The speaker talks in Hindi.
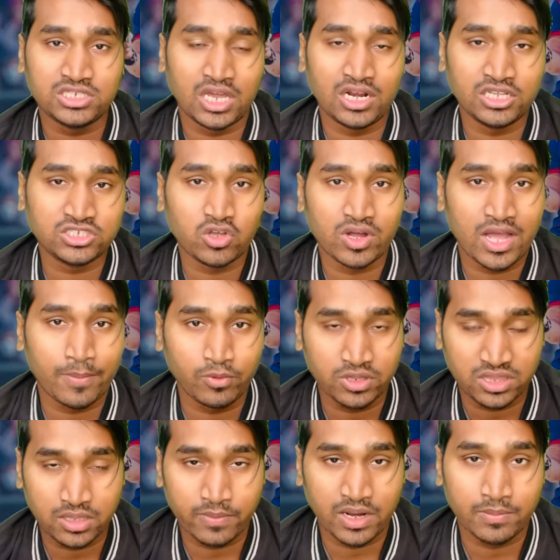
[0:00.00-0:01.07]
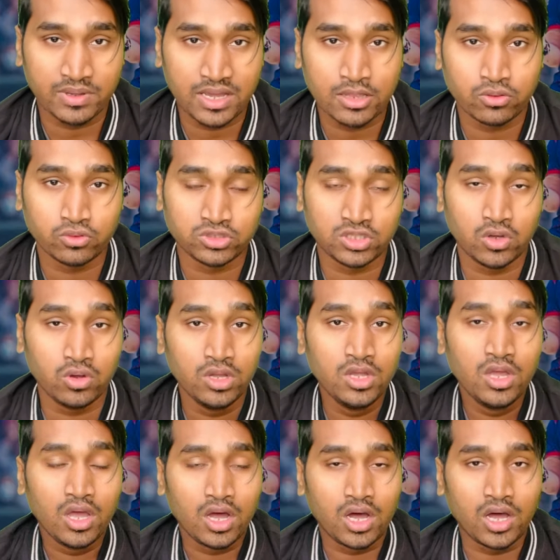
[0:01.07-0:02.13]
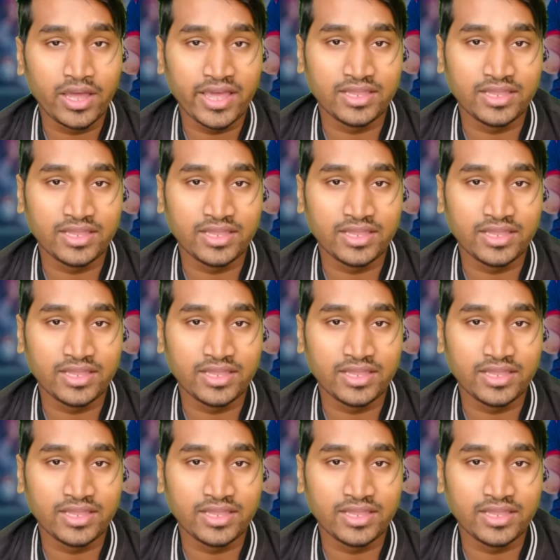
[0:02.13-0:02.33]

जानना चाहूंगा आप लोग इसके बारे में क्या सोचते हो